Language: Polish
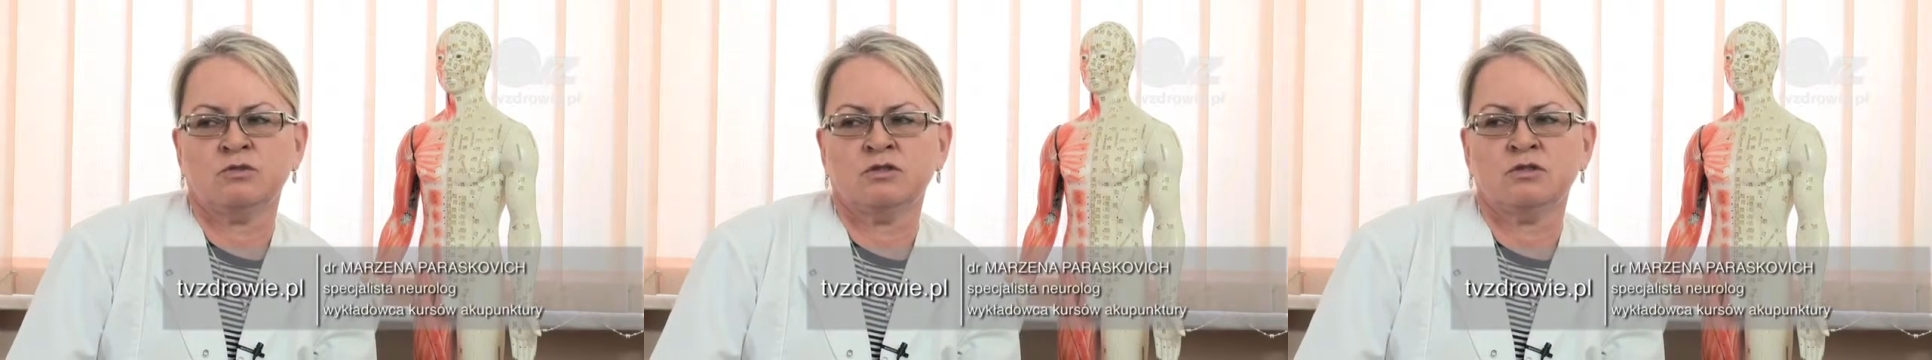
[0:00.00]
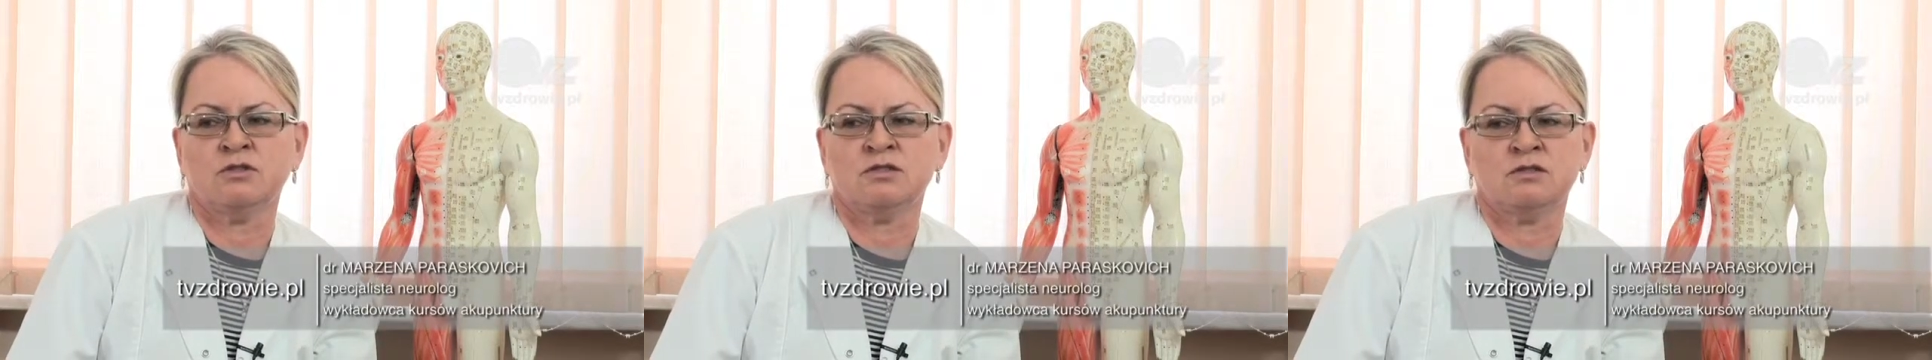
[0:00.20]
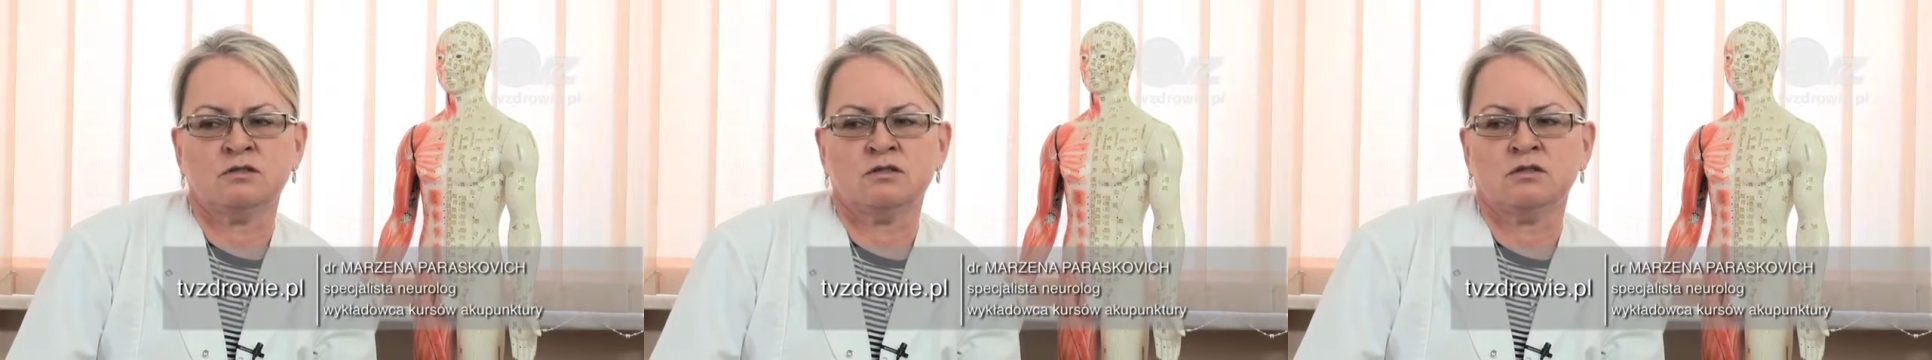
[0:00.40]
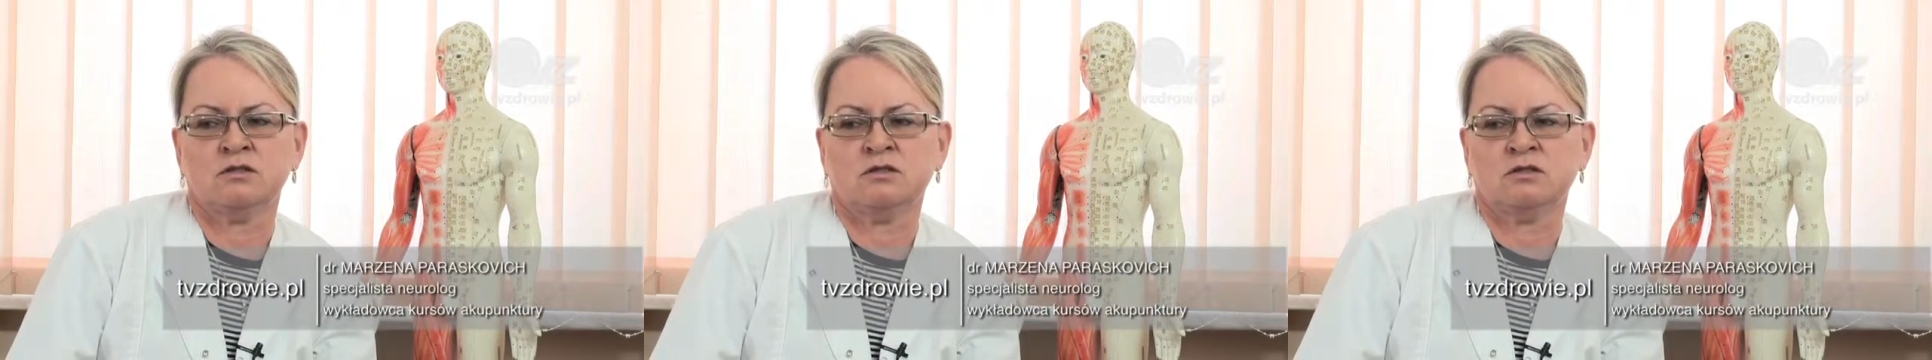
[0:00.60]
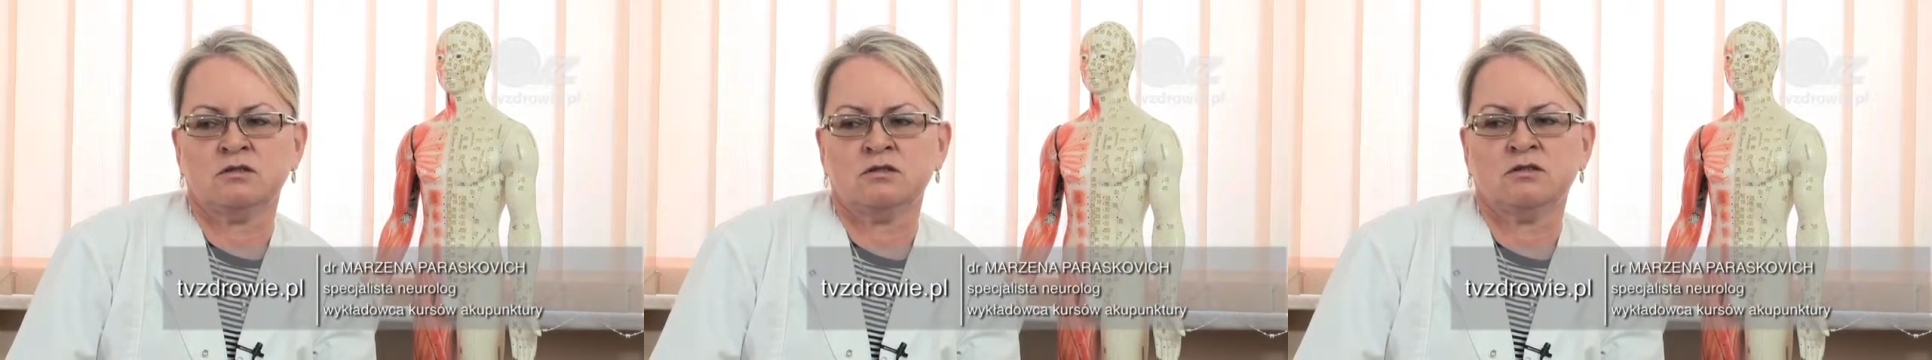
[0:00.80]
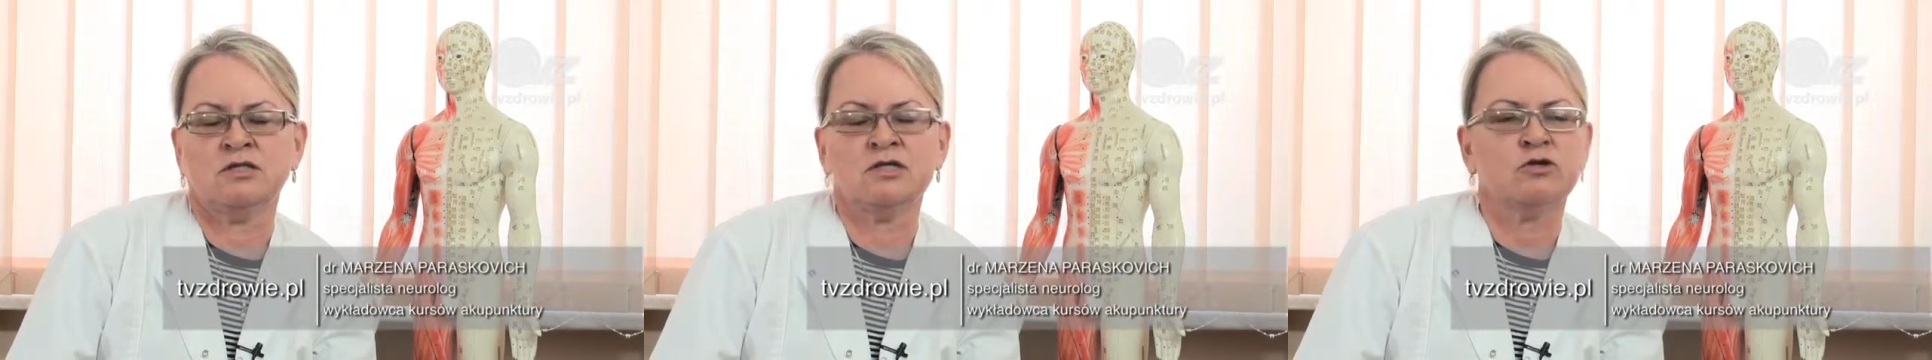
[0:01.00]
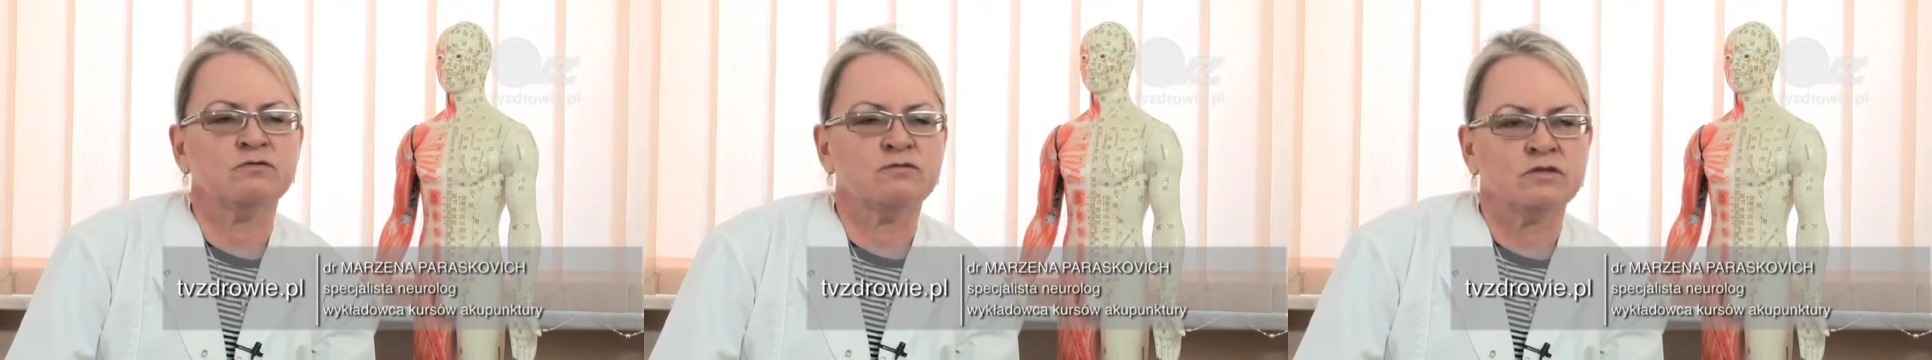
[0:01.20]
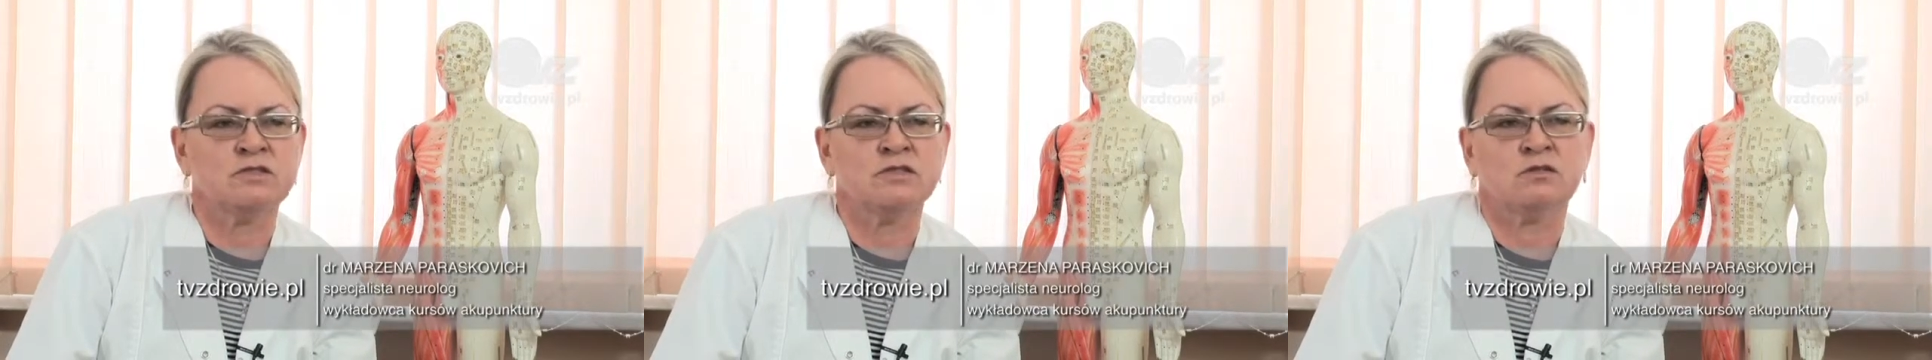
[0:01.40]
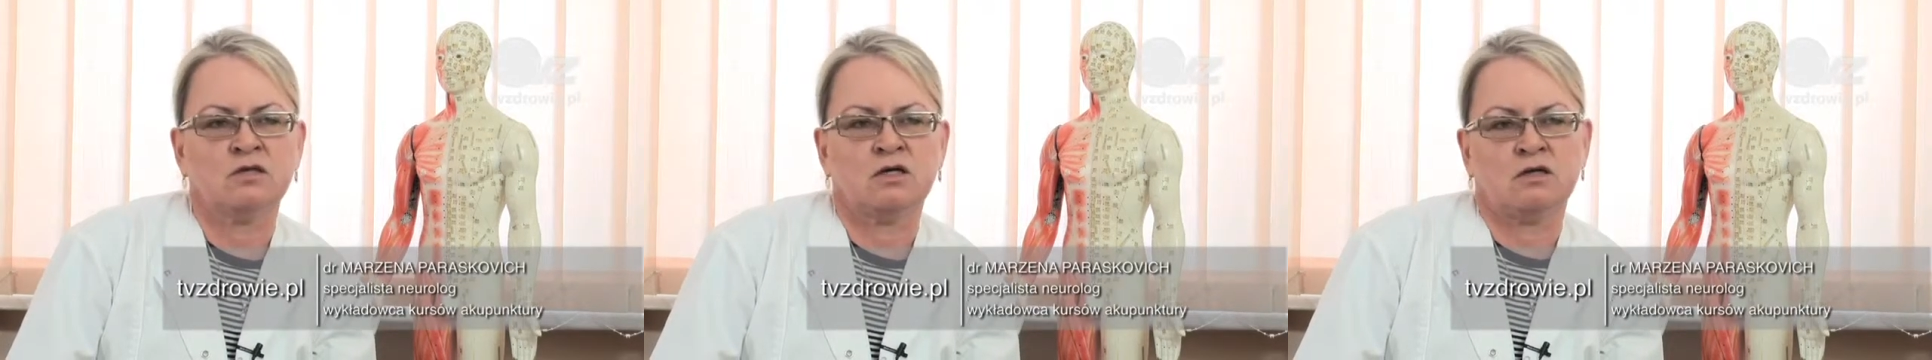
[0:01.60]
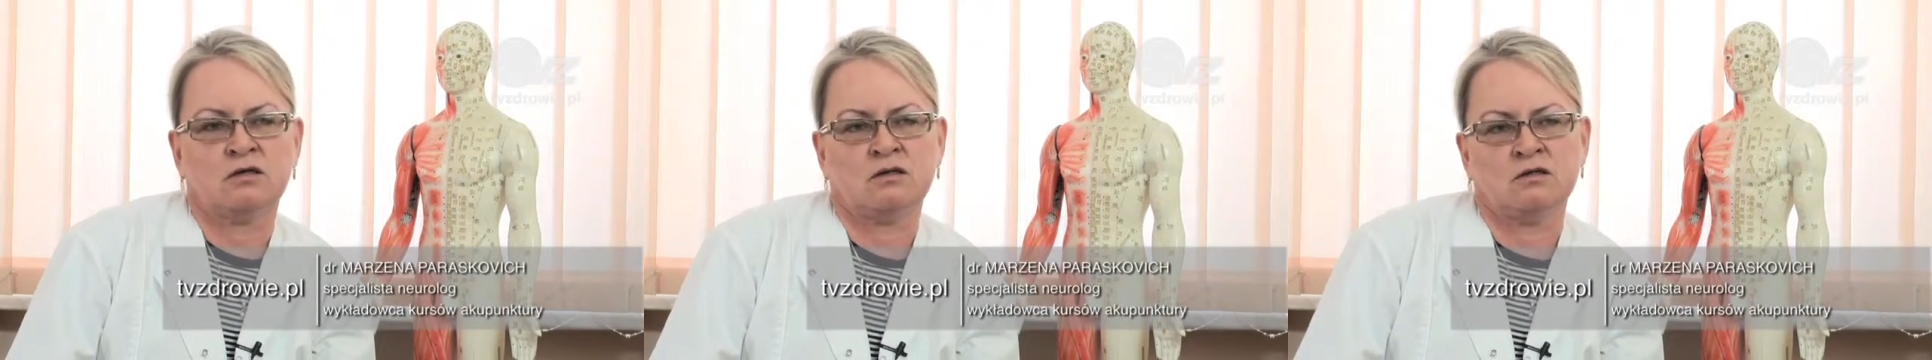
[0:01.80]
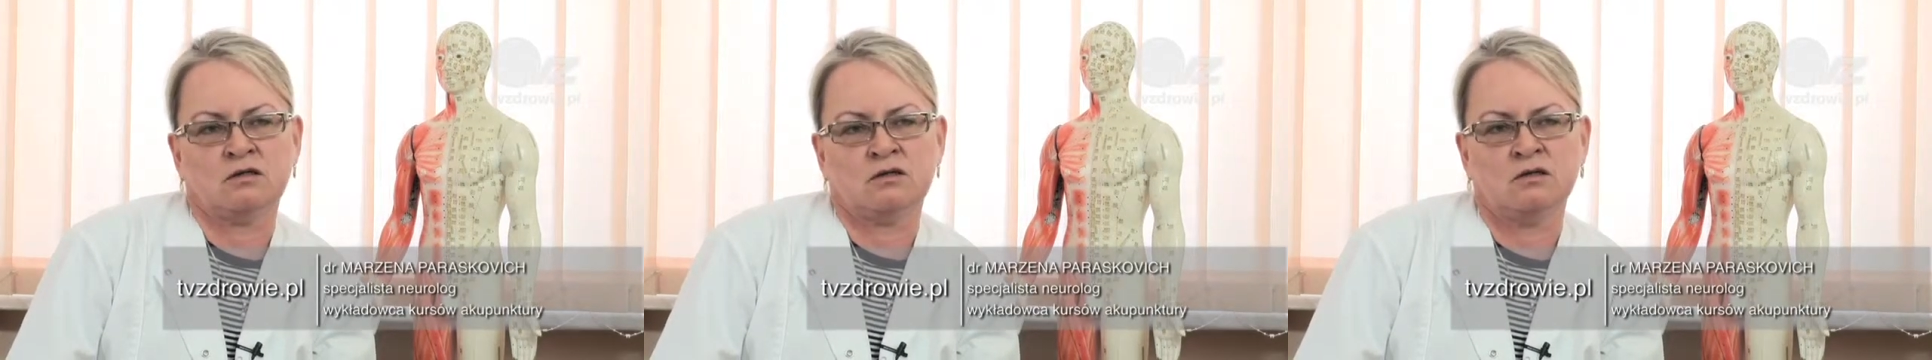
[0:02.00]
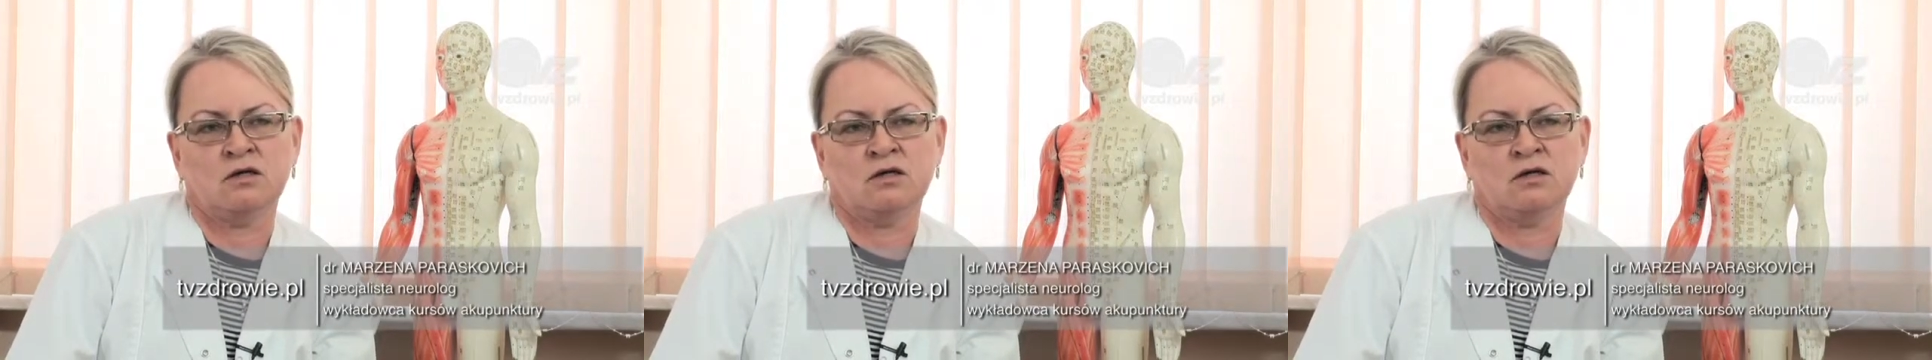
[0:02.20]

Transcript: medycyny niekonwencjonalnej.